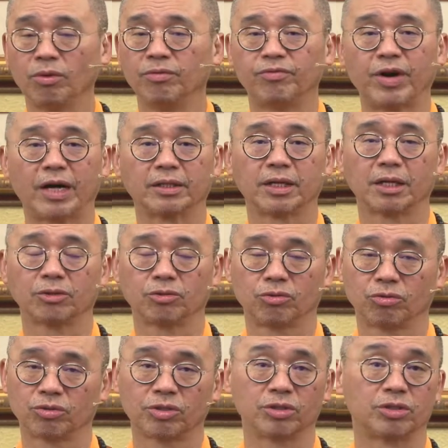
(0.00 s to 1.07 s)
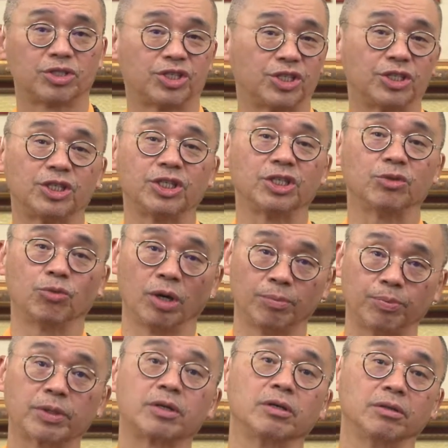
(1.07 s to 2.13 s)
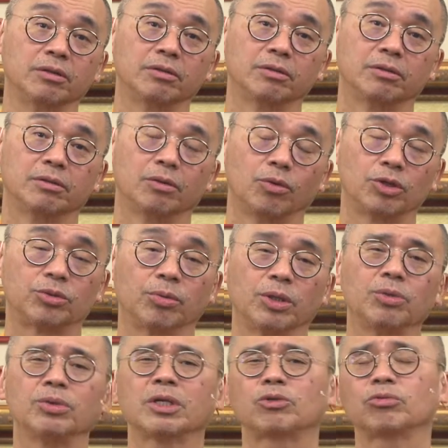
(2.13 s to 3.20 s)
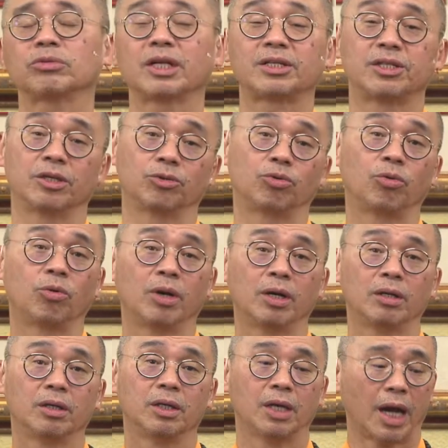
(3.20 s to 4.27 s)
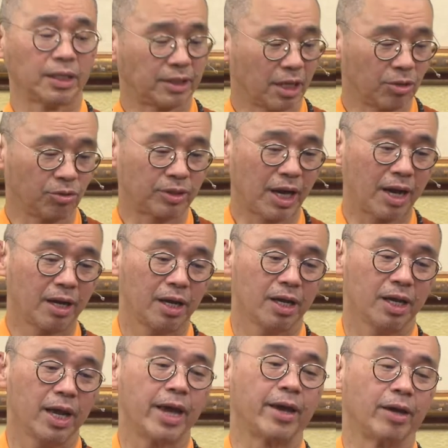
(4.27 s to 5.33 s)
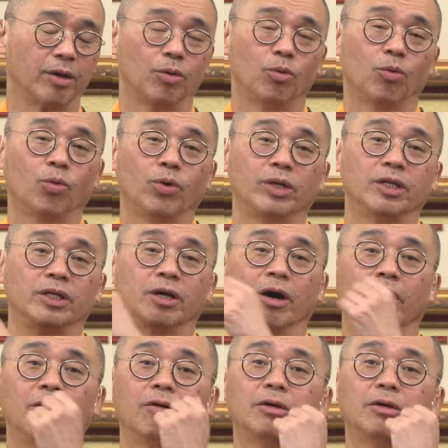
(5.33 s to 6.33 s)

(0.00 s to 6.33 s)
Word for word: 闻法当中是其其以为不可，为什么？因为它重在解脱啊！只要有它，我问你哦，